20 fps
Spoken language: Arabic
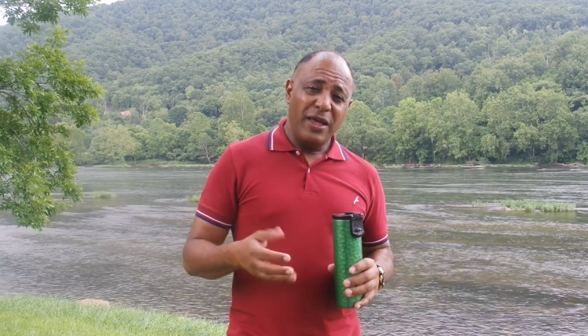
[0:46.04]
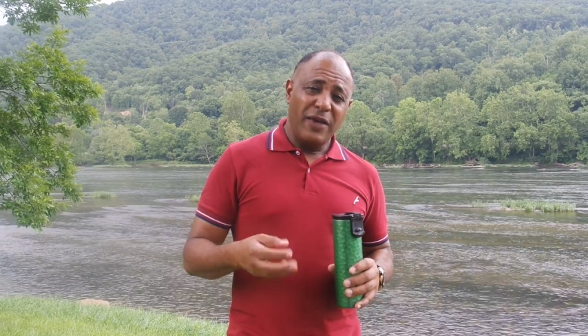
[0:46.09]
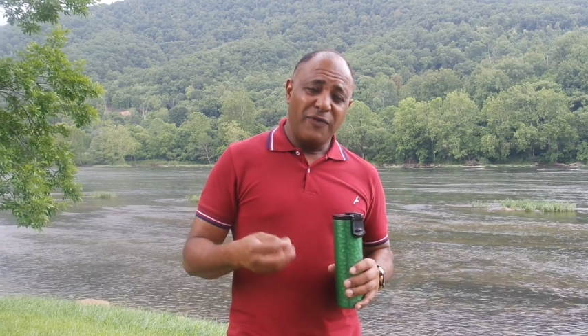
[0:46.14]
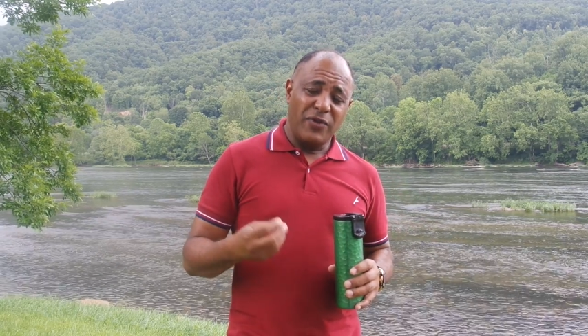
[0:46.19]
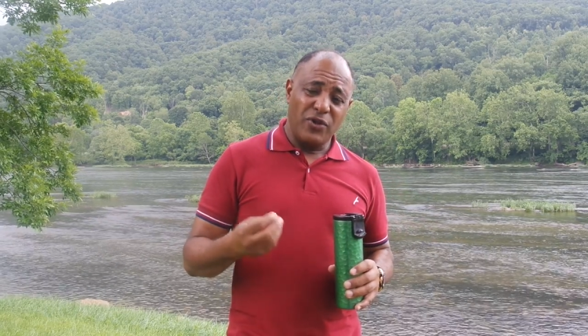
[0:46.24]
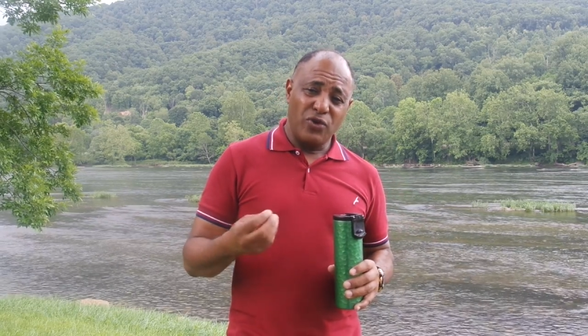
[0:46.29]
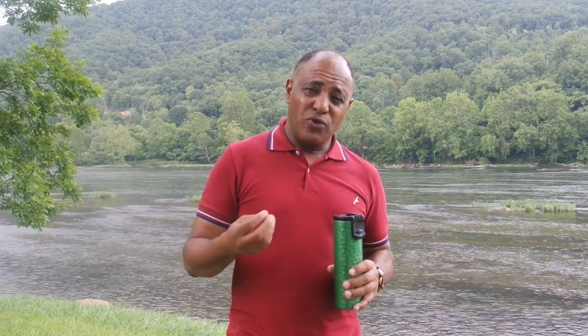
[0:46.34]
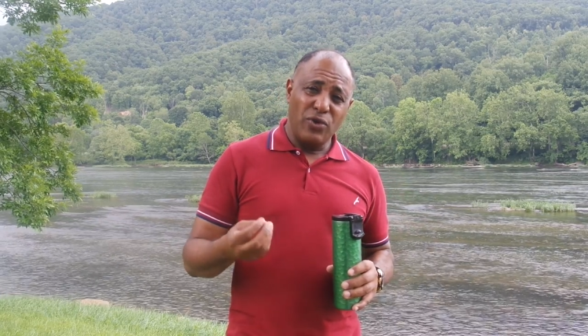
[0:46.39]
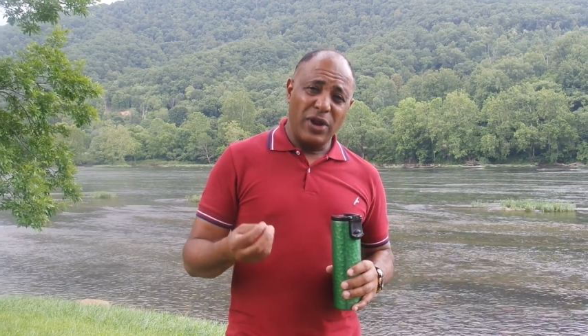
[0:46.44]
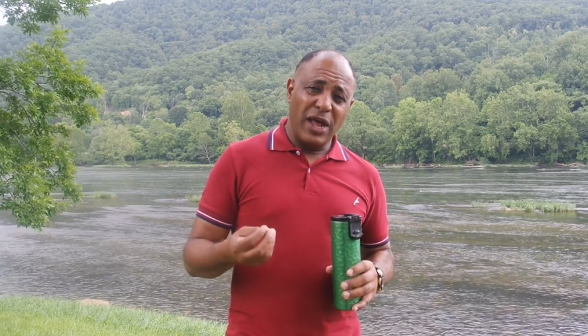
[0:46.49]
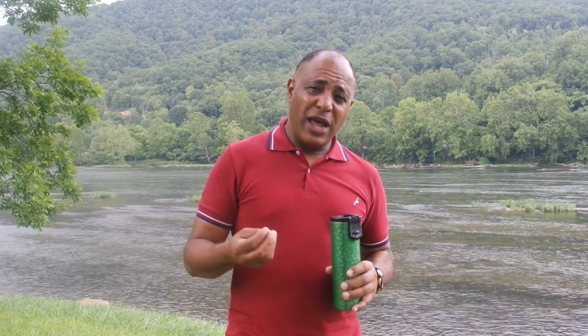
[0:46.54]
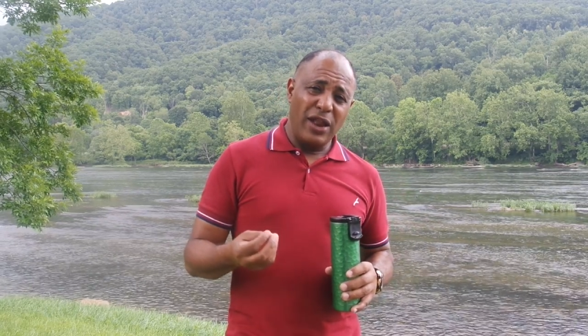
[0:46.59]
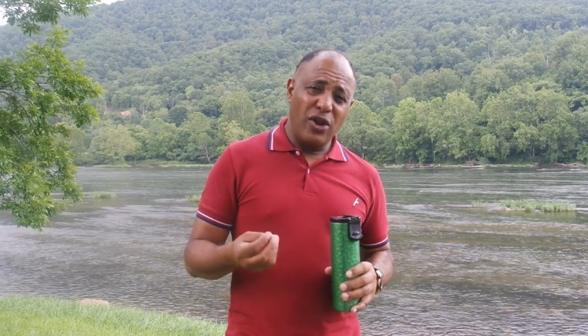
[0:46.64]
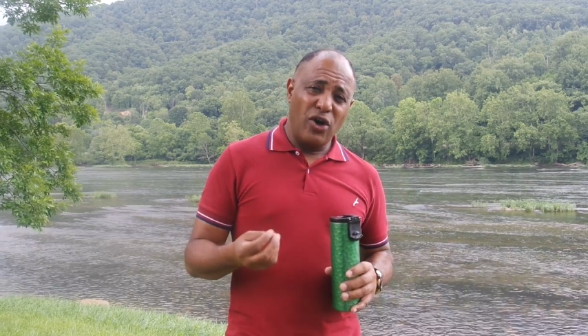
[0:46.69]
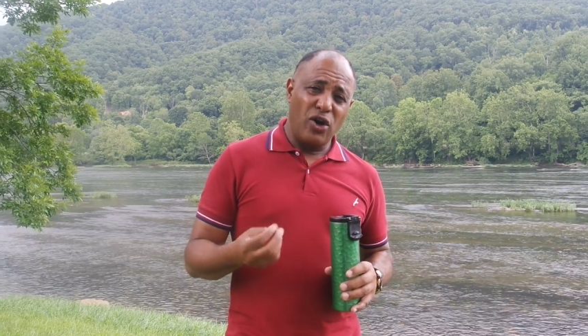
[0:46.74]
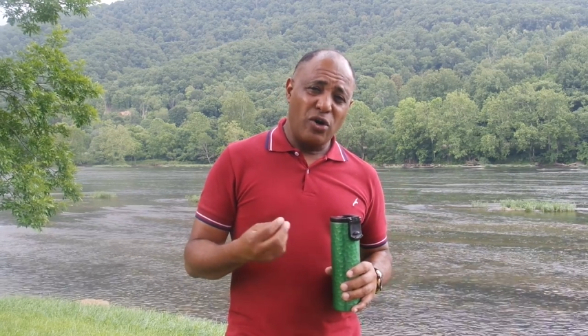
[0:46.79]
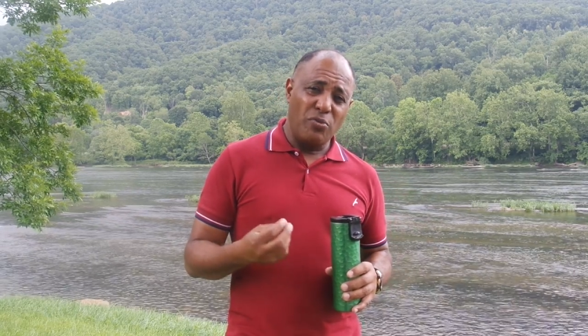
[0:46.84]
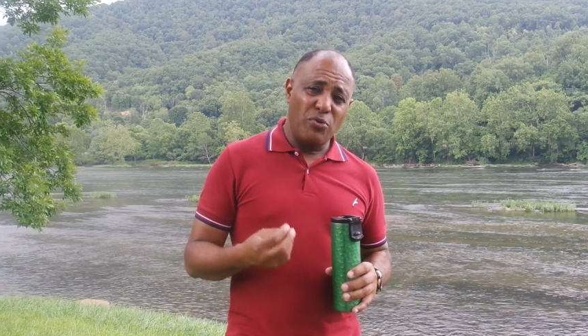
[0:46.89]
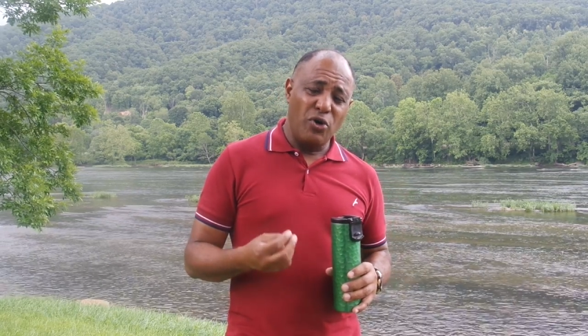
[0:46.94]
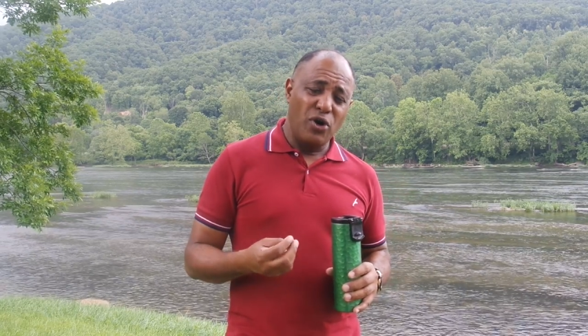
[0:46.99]
يفرزون
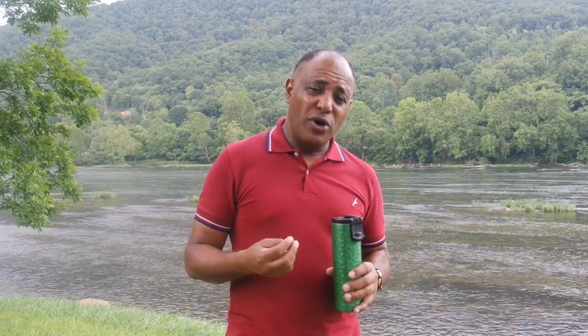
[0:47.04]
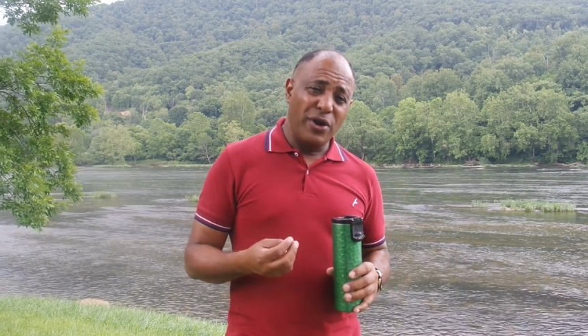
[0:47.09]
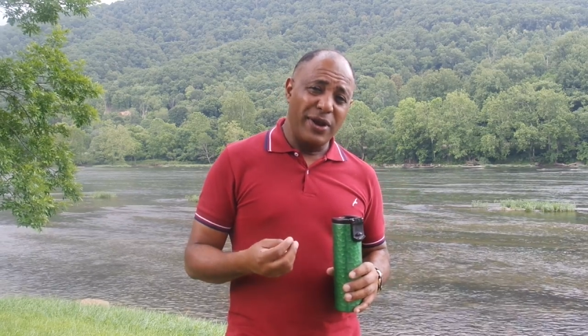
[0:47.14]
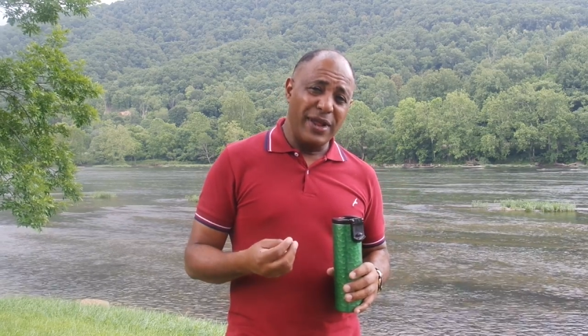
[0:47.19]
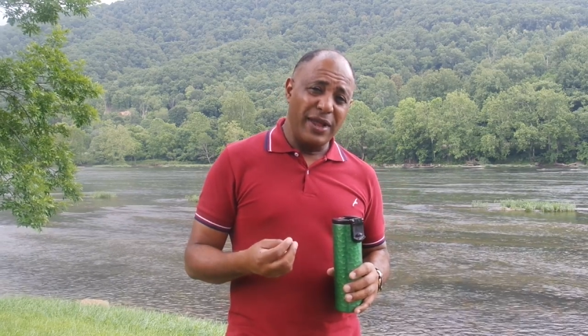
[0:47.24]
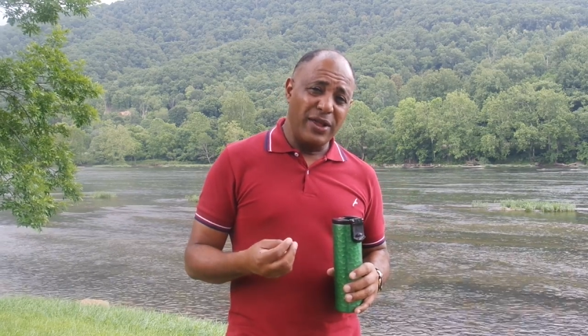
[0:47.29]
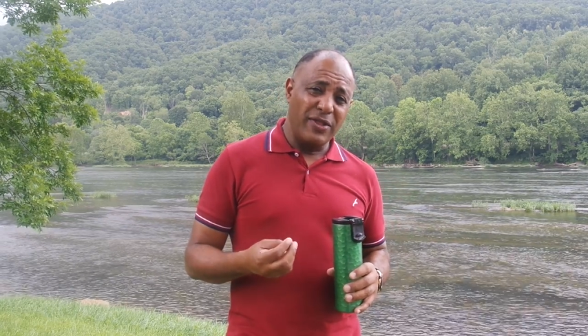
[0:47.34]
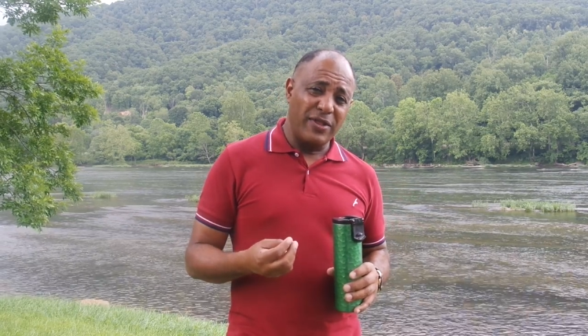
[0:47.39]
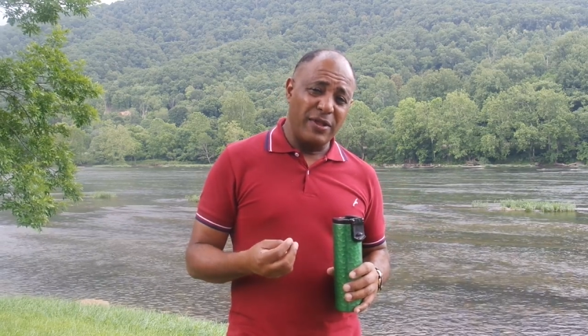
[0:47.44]
الهرمون